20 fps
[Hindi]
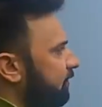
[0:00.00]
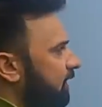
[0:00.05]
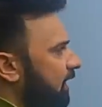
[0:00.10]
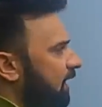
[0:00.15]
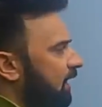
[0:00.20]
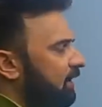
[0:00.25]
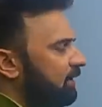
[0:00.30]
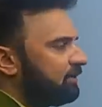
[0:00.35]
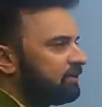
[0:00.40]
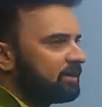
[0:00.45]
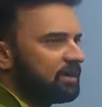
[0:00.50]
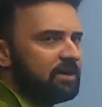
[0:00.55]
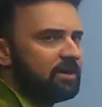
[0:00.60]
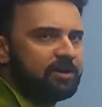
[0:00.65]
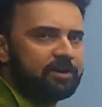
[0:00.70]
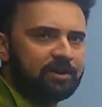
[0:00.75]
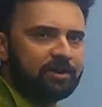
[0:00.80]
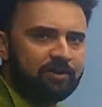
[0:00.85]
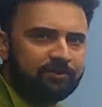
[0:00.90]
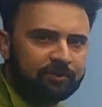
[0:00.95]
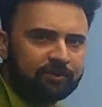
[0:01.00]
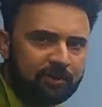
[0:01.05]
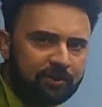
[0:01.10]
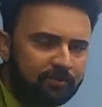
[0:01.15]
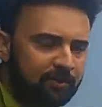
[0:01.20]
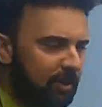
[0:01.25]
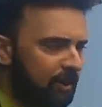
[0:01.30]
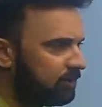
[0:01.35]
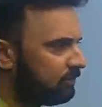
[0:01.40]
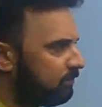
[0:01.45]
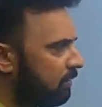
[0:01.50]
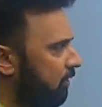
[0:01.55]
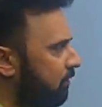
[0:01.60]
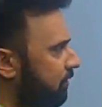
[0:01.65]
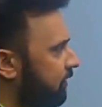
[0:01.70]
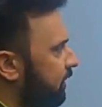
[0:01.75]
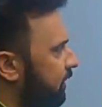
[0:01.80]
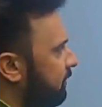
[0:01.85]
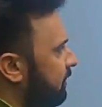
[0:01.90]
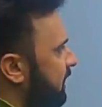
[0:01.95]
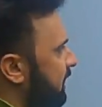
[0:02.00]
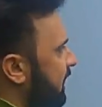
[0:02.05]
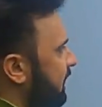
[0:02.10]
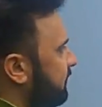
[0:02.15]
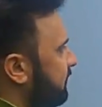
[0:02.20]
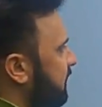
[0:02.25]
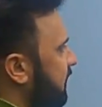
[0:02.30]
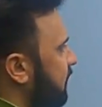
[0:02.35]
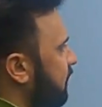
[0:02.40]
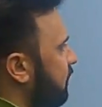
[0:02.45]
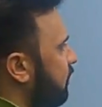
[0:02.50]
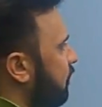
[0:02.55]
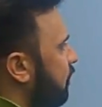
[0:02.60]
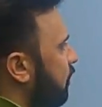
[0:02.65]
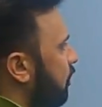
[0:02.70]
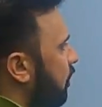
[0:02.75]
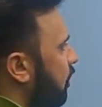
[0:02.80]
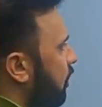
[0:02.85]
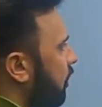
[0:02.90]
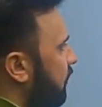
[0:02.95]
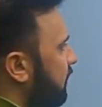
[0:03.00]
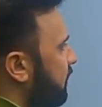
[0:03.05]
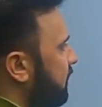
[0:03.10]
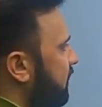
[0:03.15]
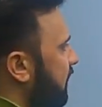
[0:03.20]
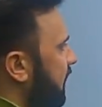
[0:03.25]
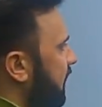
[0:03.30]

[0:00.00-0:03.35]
सात कंट्रीज के साथ बाउंड्री बनाता और